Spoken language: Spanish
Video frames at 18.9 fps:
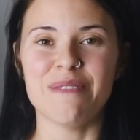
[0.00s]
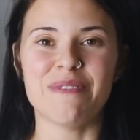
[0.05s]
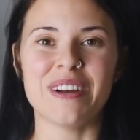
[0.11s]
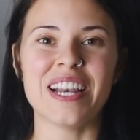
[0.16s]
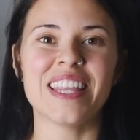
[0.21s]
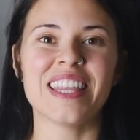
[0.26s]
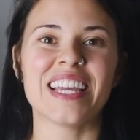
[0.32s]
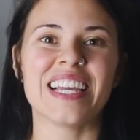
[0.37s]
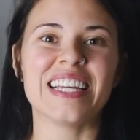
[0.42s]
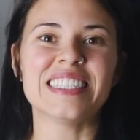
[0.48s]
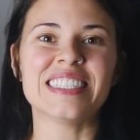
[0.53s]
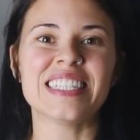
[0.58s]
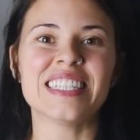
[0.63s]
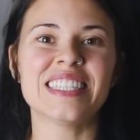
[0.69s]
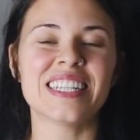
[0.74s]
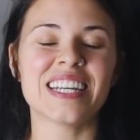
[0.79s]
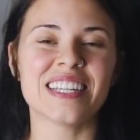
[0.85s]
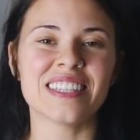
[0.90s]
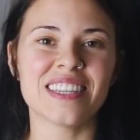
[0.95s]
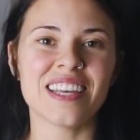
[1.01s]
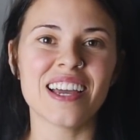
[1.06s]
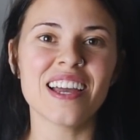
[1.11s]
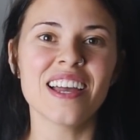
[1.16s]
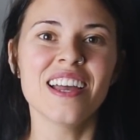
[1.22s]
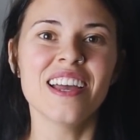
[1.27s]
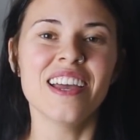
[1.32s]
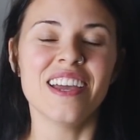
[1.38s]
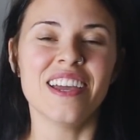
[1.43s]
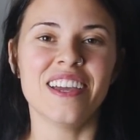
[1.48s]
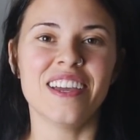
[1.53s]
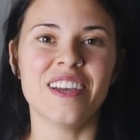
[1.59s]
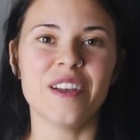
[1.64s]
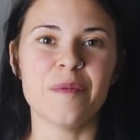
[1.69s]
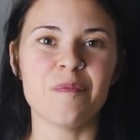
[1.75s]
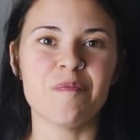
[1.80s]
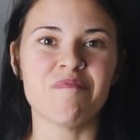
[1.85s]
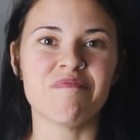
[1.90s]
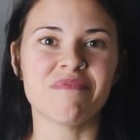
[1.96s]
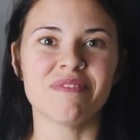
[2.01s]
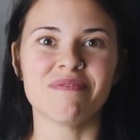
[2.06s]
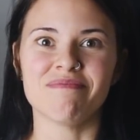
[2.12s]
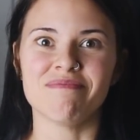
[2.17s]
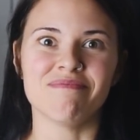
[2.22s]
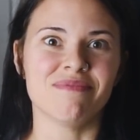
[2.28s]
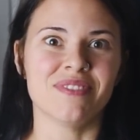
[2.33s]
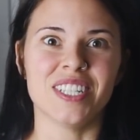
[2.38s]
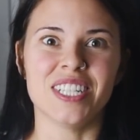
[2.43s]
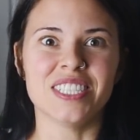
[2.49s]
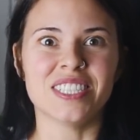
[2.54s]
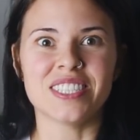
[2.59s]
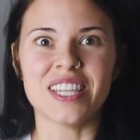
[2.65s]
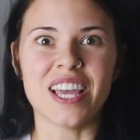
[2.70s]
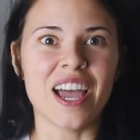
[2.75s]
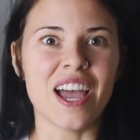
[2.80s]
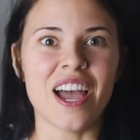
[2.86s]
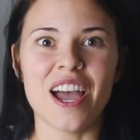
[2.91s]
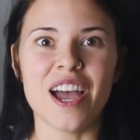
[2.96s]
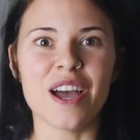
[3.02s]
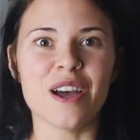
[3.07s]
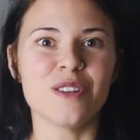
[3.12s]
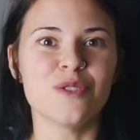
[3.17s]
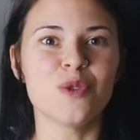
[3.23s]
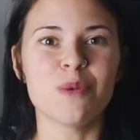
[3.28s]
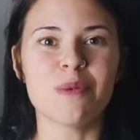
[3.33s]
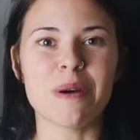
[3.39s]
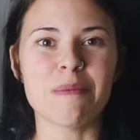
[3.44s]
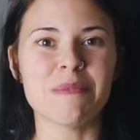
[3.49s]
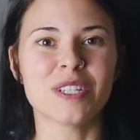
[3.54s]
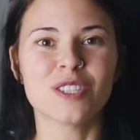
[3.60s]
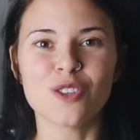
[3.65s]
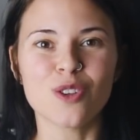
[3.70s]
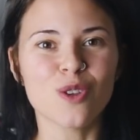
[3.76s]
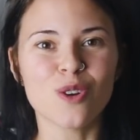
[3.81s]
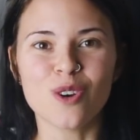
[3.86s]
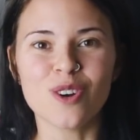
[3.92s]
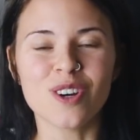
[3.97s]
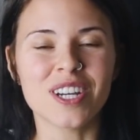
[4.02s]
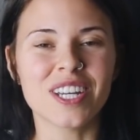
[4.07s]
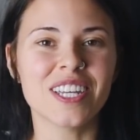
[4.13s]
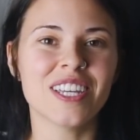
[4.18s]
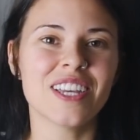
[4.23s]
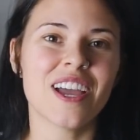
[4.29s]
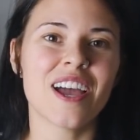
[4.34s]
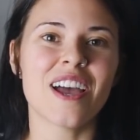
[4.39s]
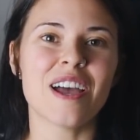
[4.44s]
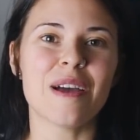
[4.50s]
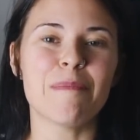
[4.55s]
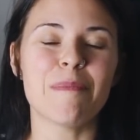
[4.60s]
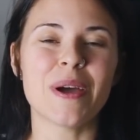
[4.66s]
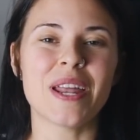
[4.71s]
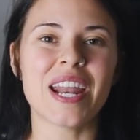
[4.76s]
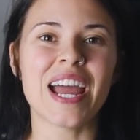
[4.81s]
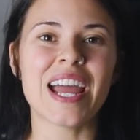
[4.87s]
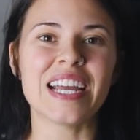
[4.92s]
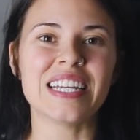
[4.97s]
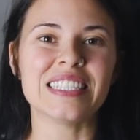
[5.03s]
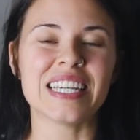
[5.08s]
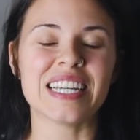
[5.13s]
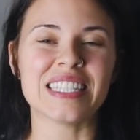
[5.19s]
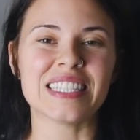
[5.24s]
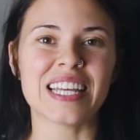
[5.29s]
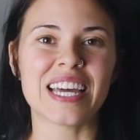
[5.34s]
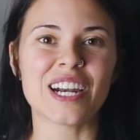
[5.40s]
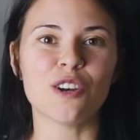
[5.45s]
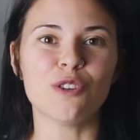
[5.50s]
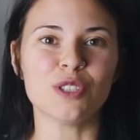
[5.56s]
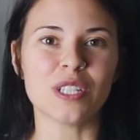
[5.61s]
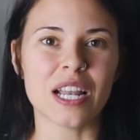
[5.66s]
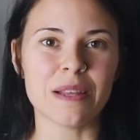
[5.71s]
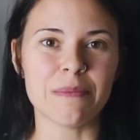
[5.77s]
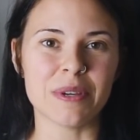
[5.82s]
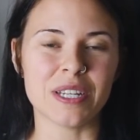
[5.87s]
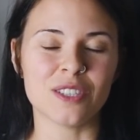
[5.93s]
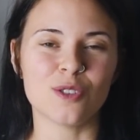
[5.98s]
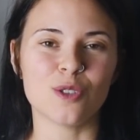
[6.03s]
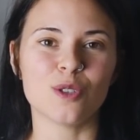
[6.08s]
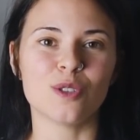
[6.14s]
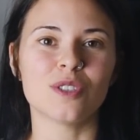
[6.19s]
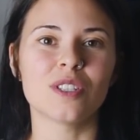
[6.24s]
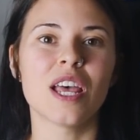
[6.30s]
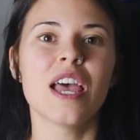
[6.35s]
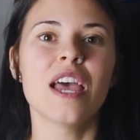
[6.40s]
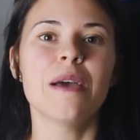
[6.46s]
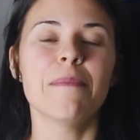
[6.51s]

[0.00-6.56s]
¿Vale? ¿De qué se trata? Em, esta nueva metodología para etiquetar los alimentos.